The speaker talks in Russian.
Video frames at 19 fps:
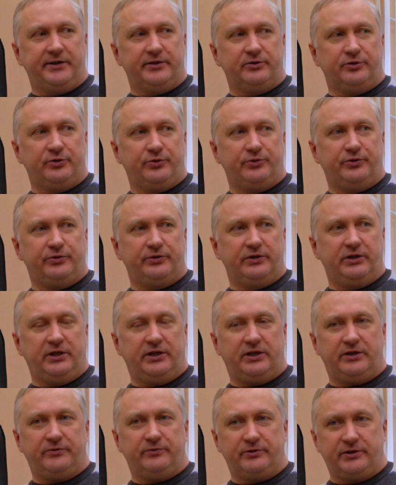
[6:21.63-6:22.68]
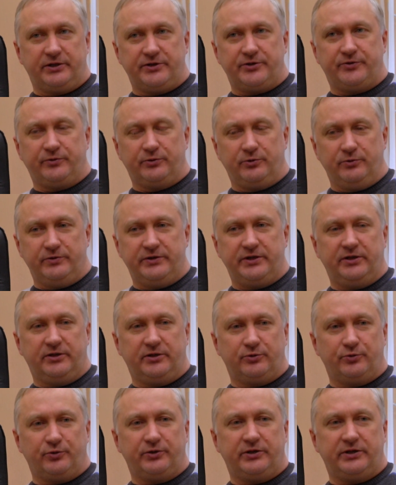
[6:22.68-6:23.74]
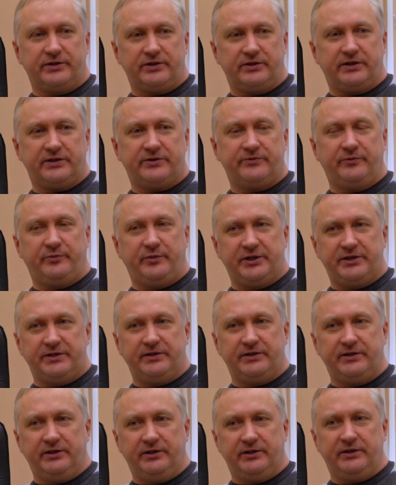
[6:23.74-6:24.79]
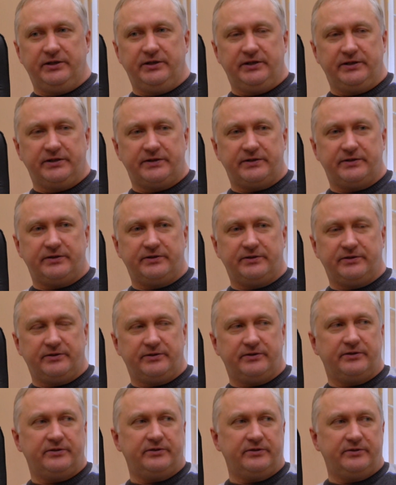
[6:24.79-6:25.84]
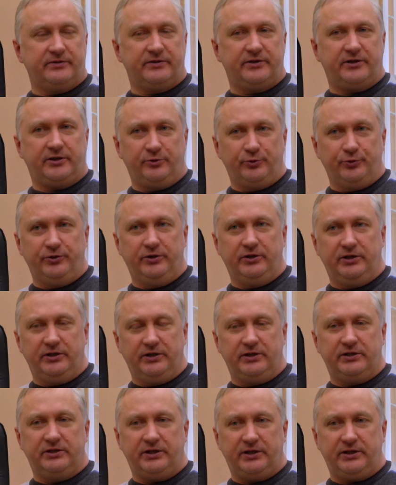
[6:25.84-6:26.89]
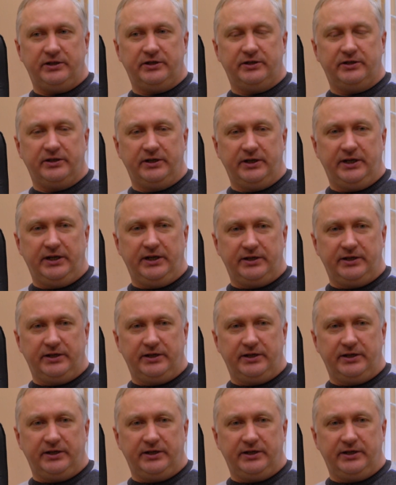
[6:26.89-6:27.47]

Но для вот этих вот людей, которых освободили из э, колонии и дали